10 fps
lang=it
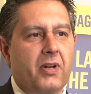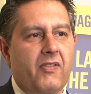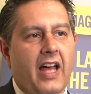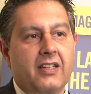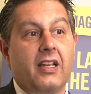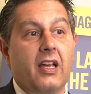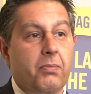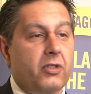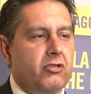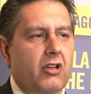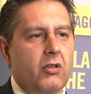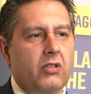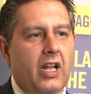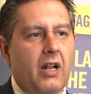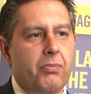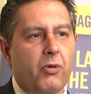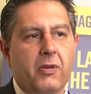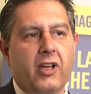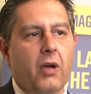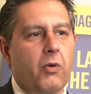privati che possono aiutare il
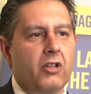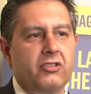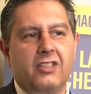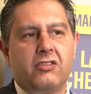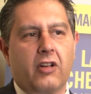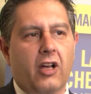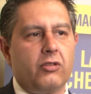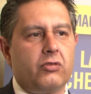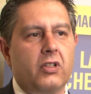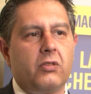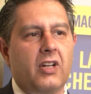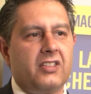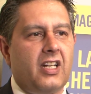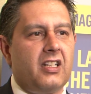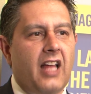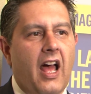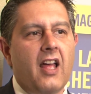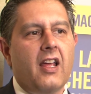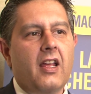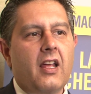pubblico è quello stesso che ha costruito una sanità